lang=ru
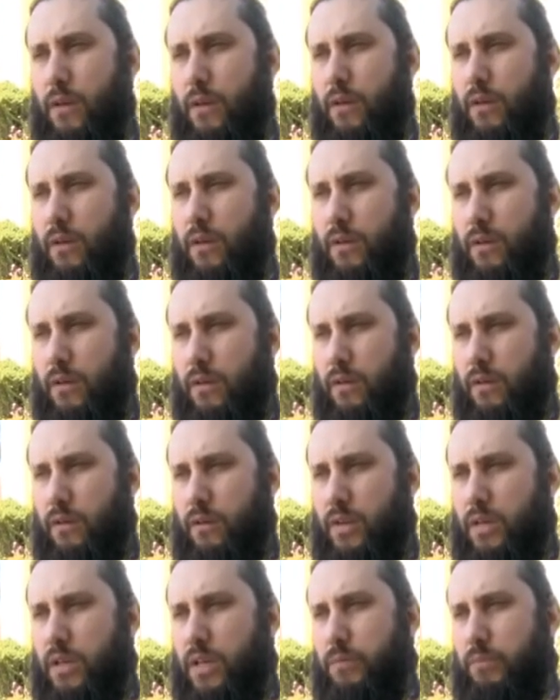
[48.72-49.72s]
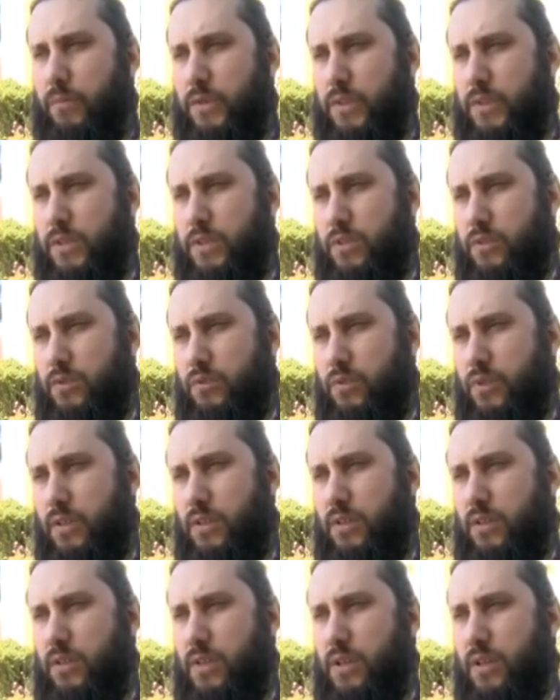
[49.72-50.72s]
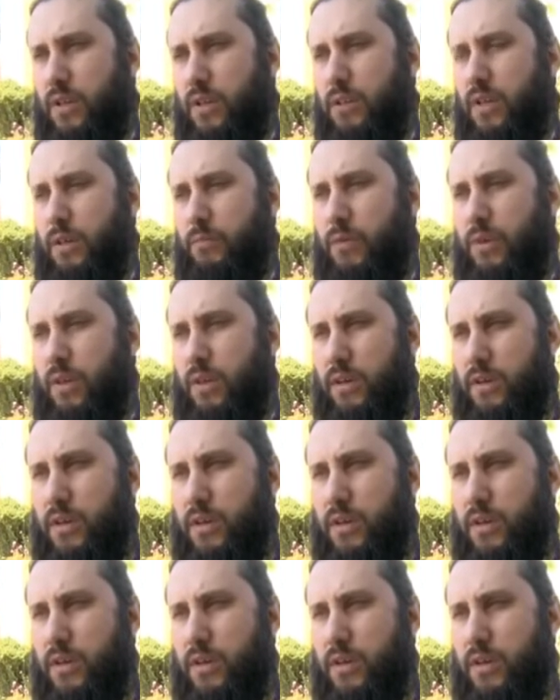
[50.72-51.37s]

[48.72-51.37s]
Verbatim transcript: э, какие пытки жестокие для них не были,